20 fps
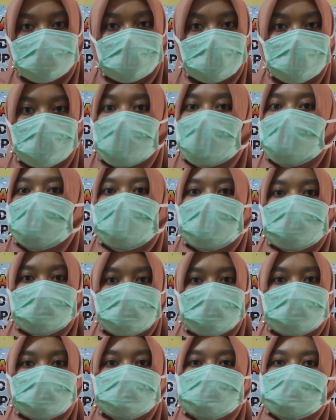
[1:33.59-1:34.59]
perlu
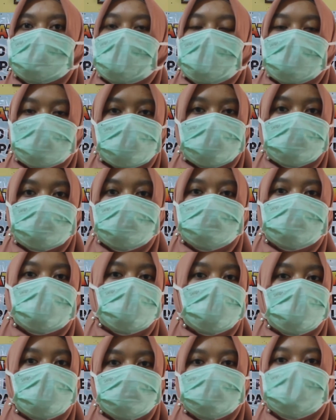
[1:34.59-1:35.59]
khawatir jika anaknya
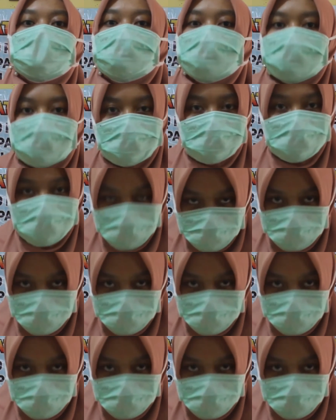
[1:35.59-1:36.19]
mengalami demam.